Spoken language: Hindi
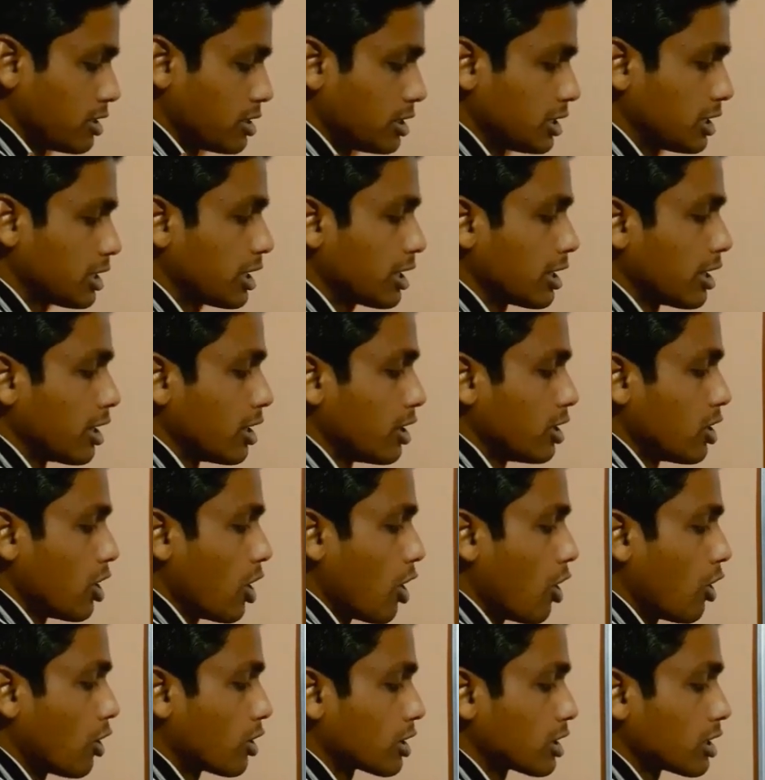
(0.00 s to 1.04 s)
ठीक है ना
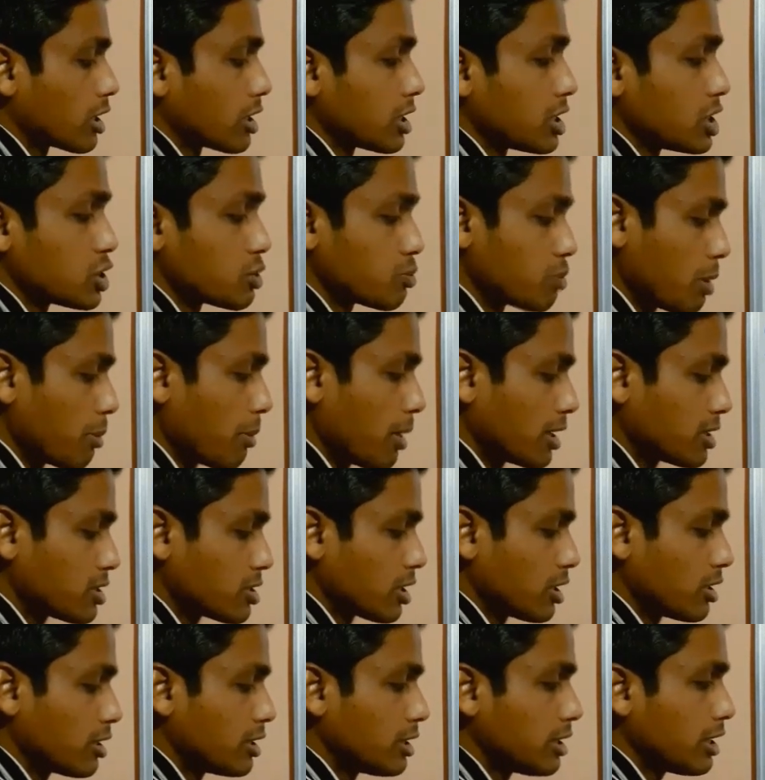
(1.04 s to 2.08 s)
और किस पे बात
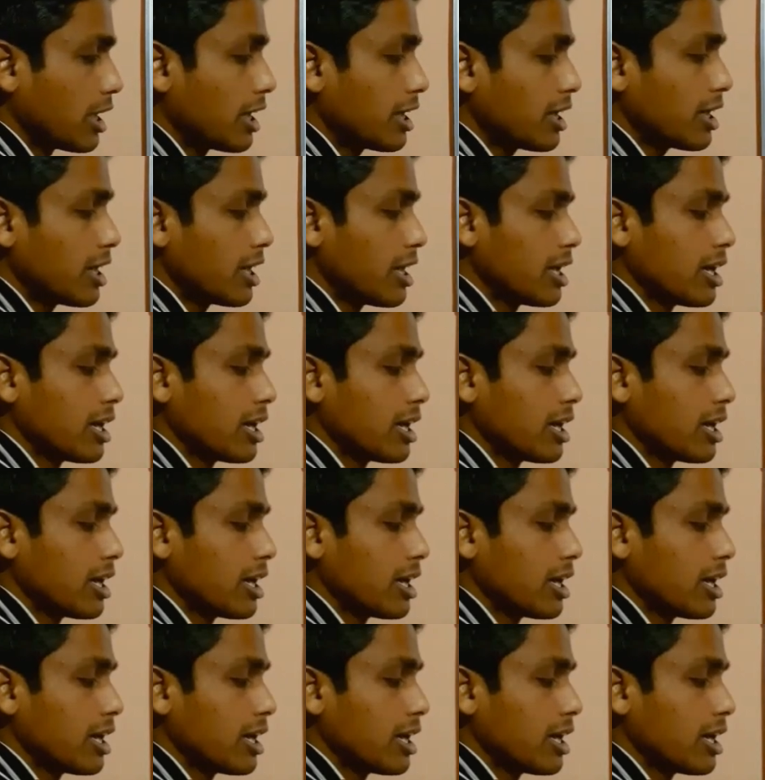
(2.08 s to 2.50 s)
चल रही है